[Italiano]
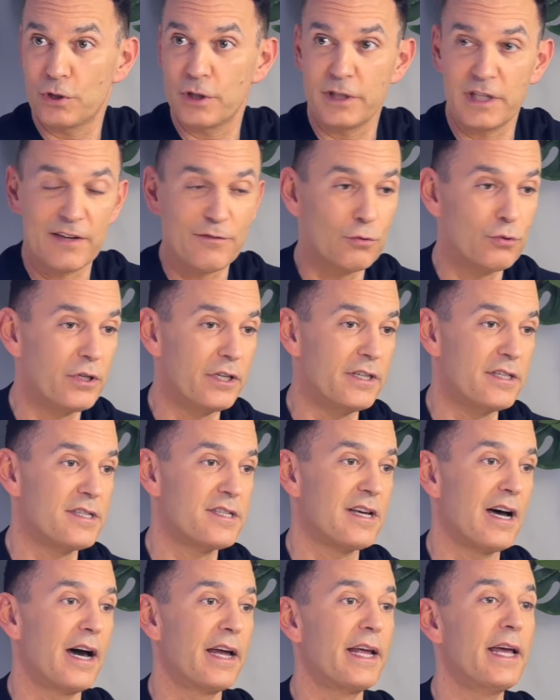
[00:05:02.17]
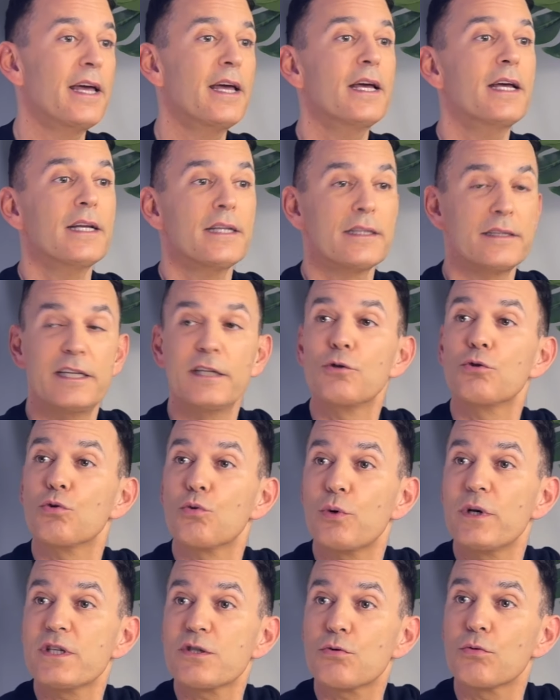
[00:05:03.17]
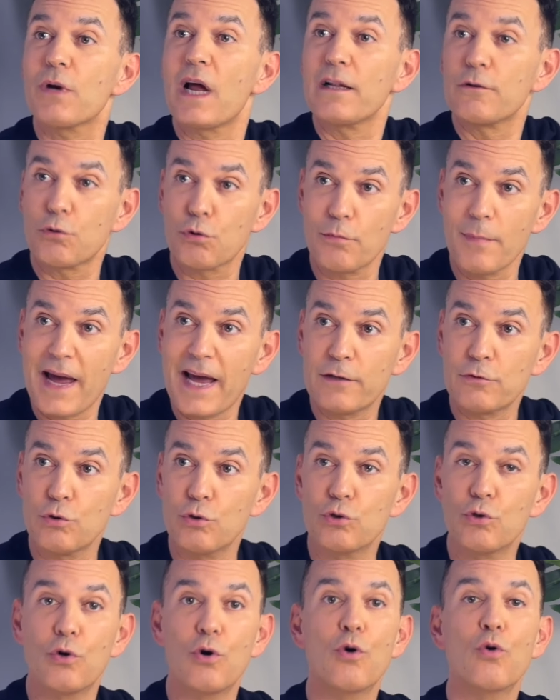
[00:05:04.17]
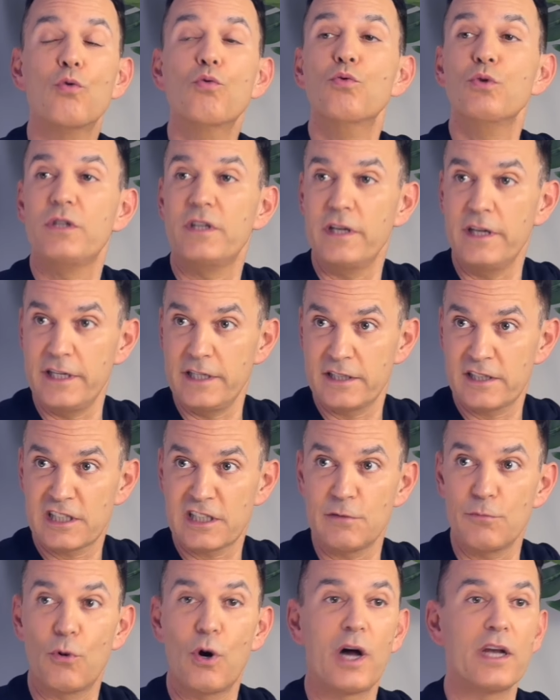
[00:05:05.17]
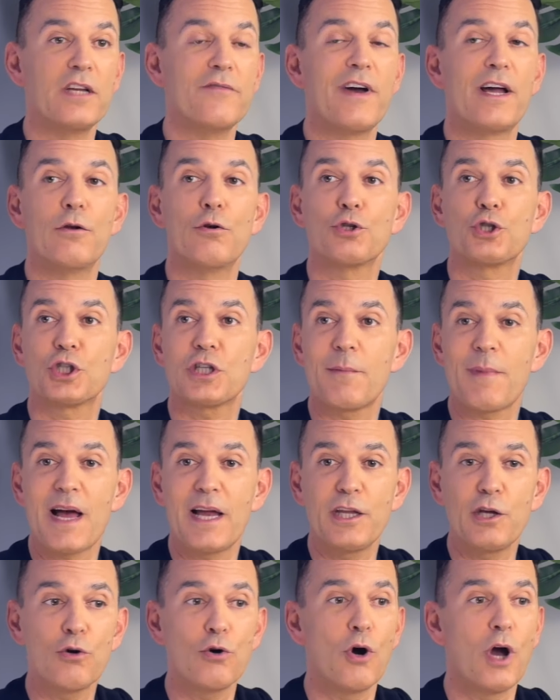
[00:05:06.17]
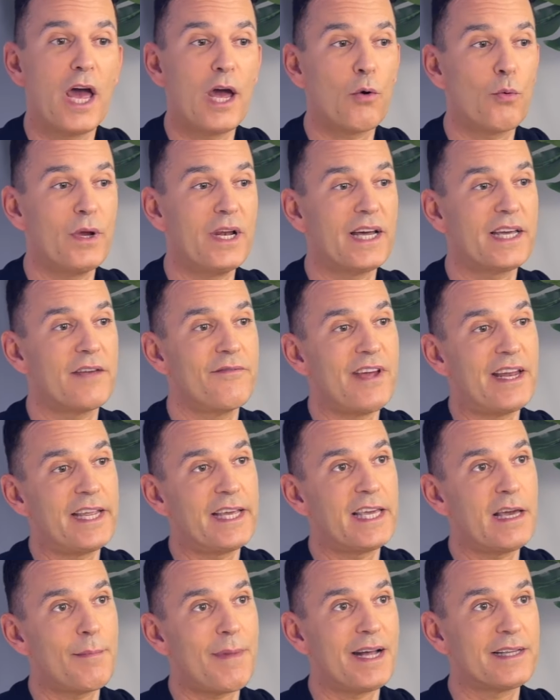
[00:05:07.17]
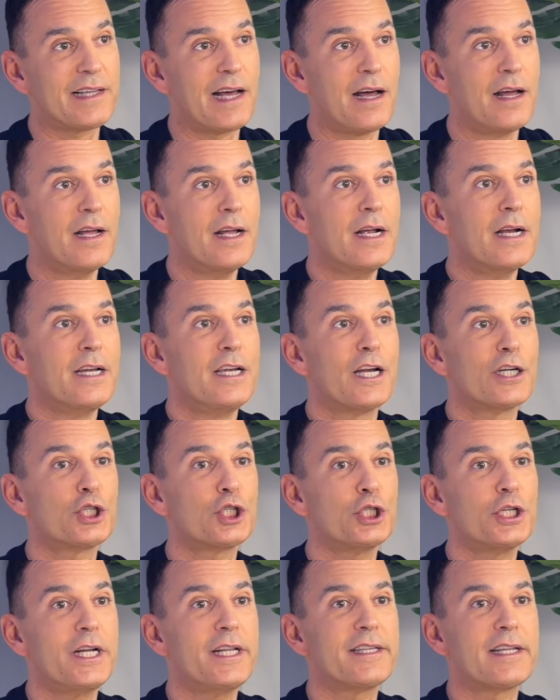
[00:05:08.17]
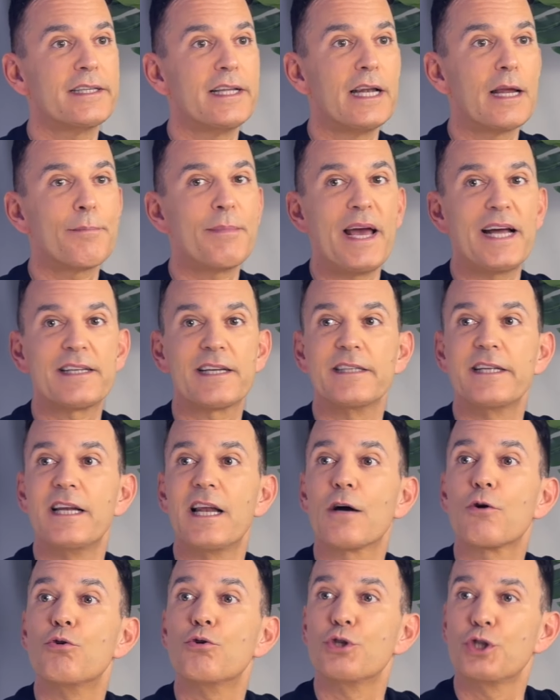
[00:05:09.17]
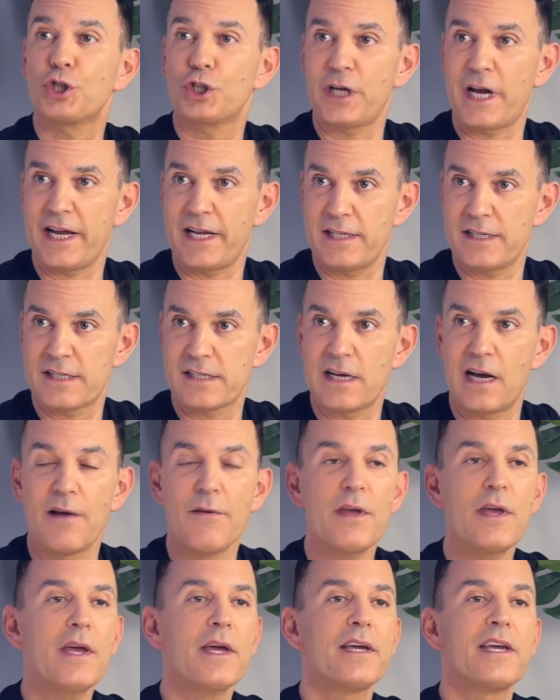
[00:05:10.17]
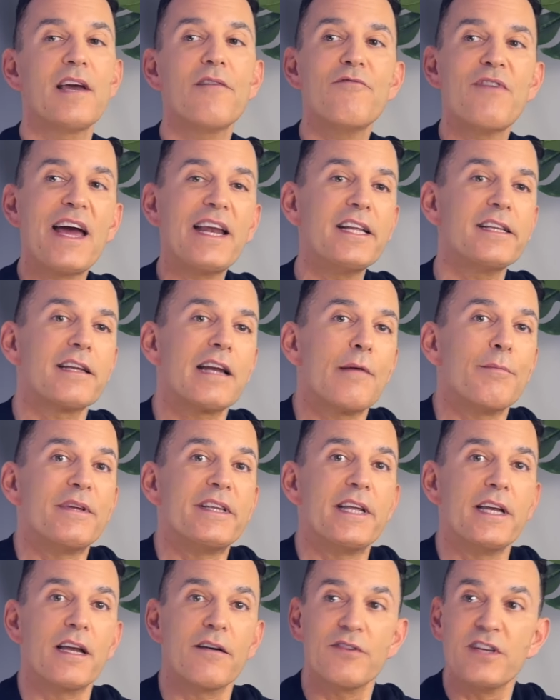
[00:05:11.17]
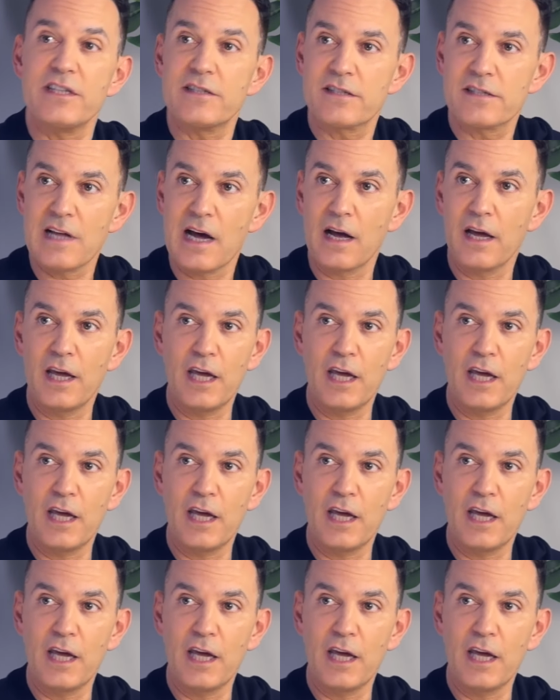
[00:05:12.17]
che devo utilizzare. Detto questo, un altro metodo utilissimo a livello sciamanico è quella che viene chiamata la scelta della pietra della coscienza, che avviene tramite la vista